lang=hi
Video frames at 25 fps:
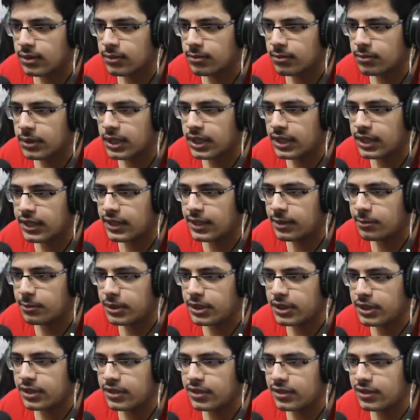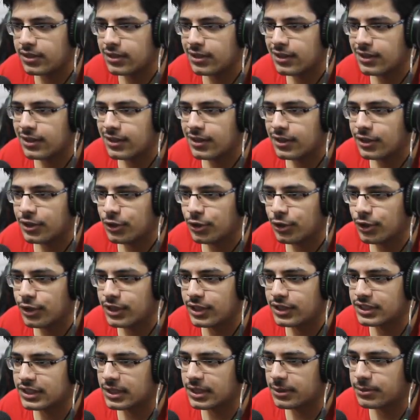मेरी लिमिटेड
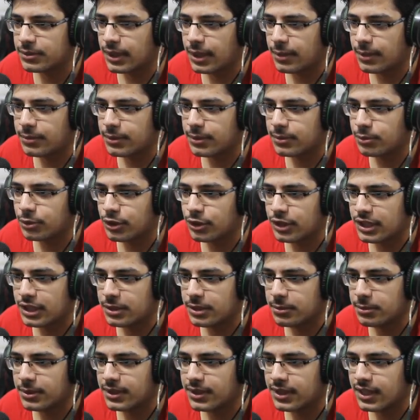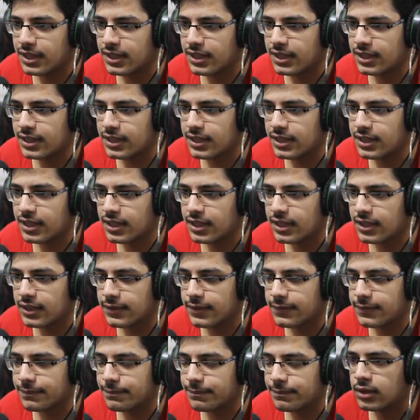नॉलेज के मुताबिक मुझे नहीं पता कि ये क्या है
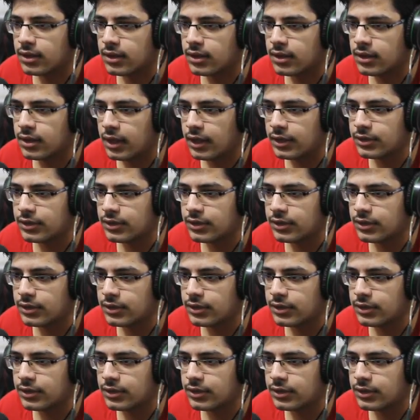यार